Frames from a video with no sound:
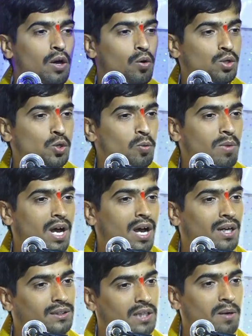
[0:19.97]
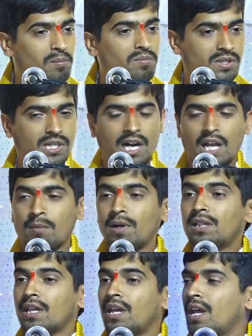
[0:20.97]
కుసుమార్థం
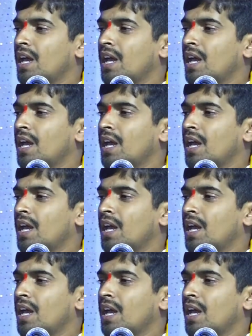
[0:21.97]
జడమతి